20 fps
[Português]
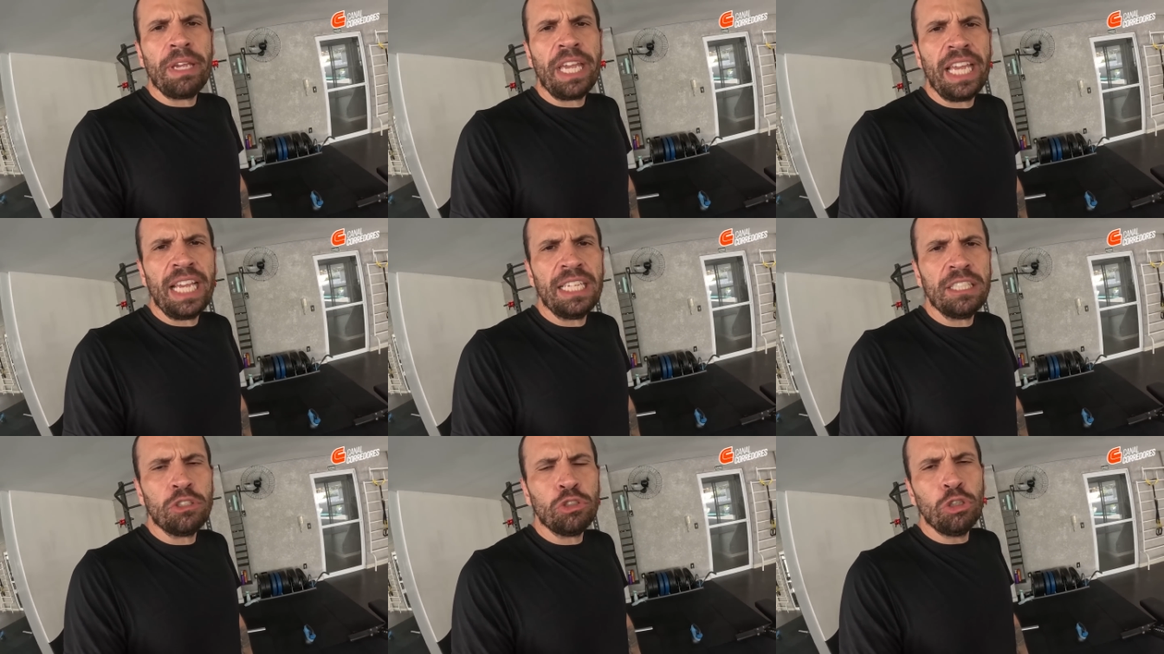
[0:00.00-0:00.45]

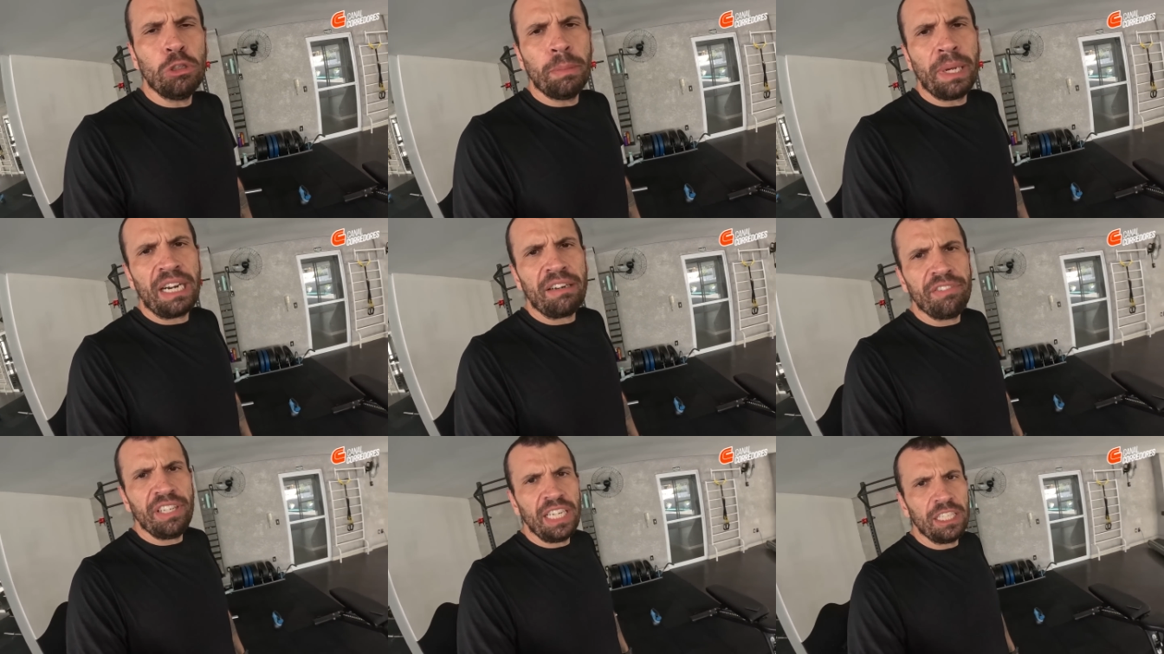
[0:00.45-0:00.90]
amiguinhas, tudo
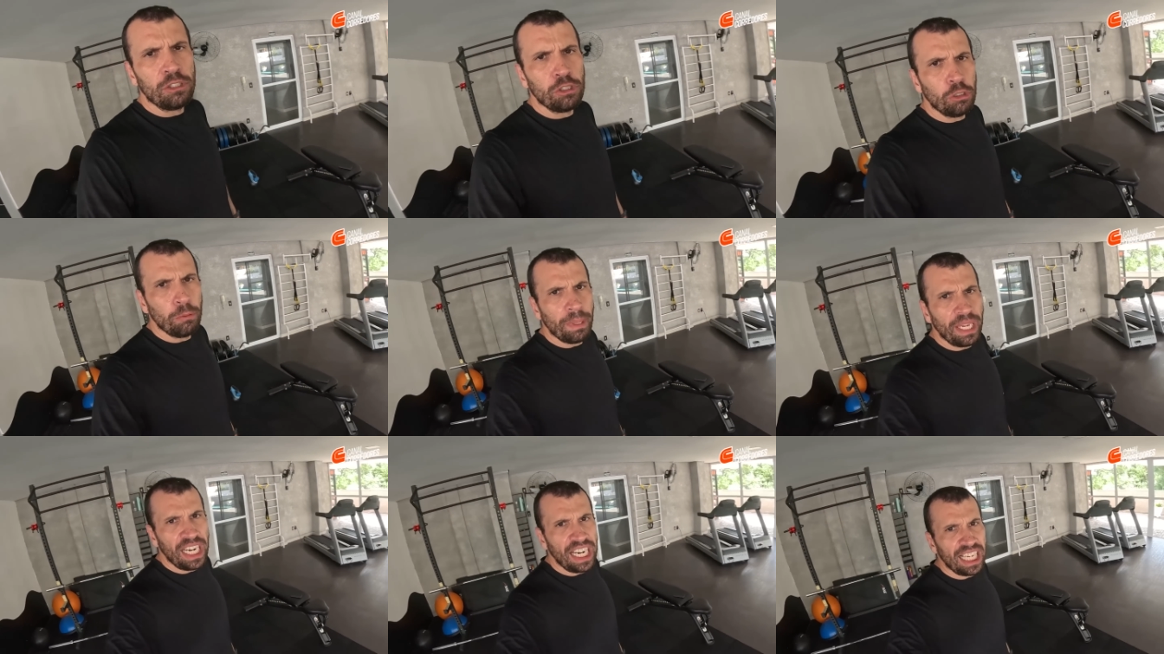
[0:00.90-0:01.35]
maravilha,
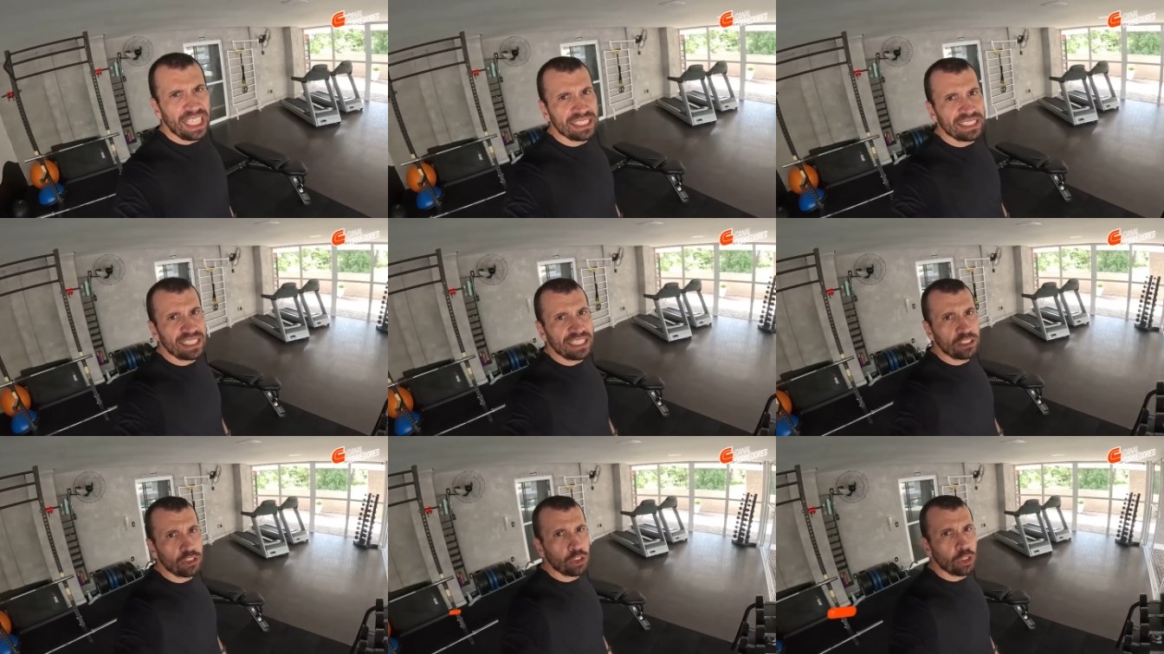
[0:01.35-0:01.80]
tudo
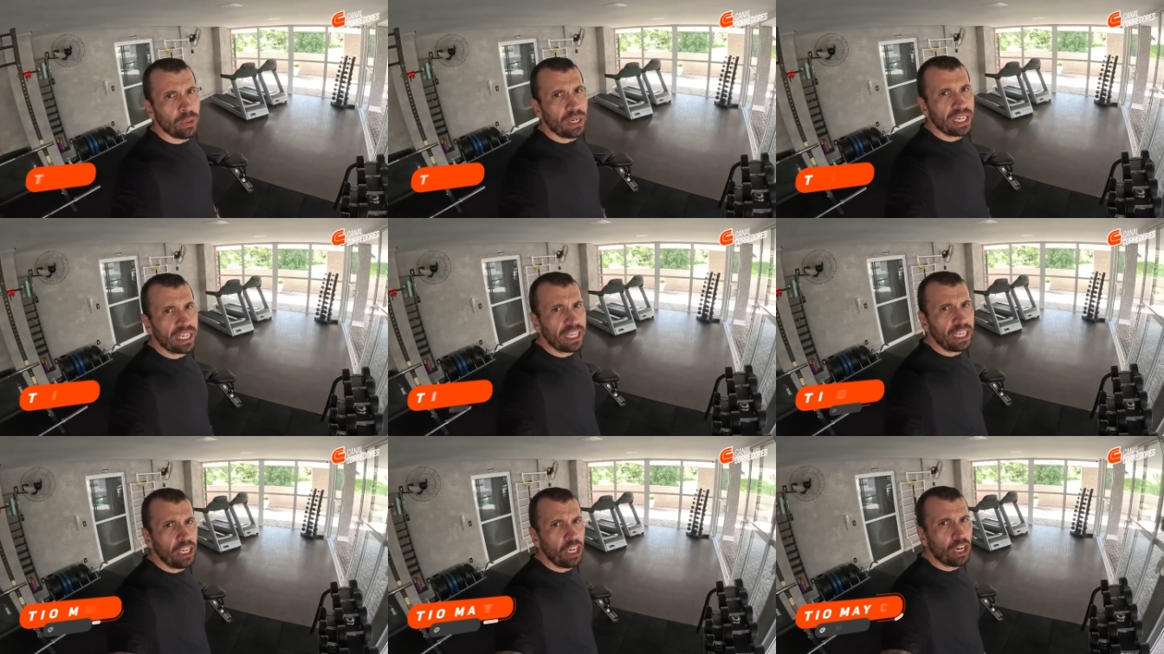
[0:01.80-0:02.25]
beleza? Estou
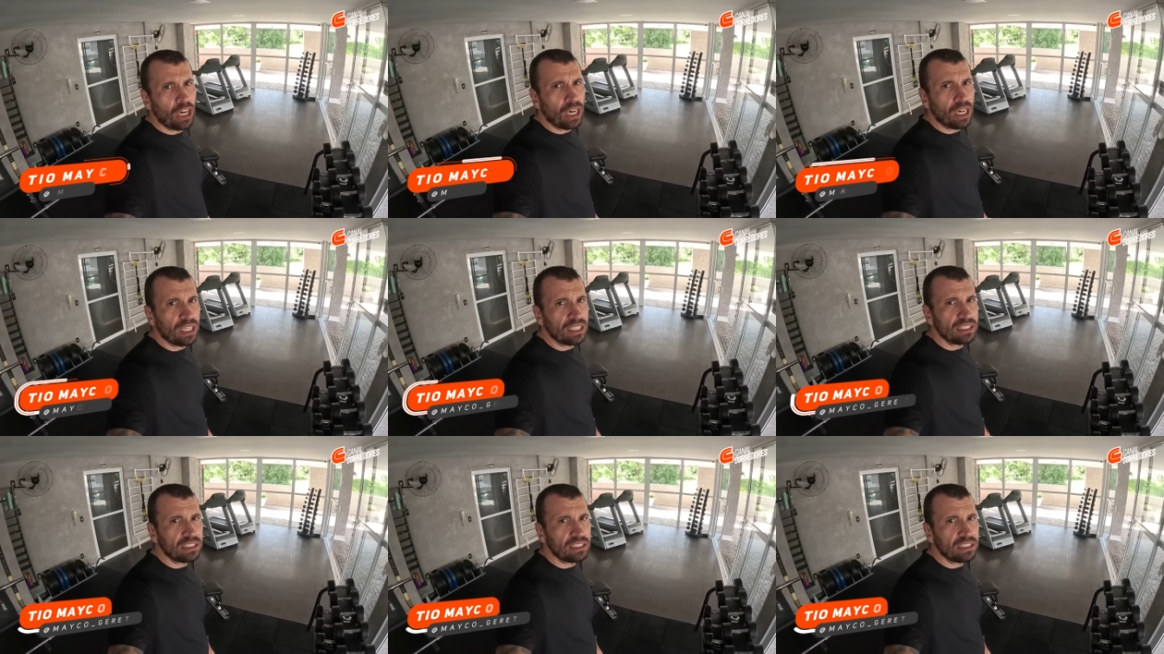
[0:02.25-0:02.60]
aqui, ó.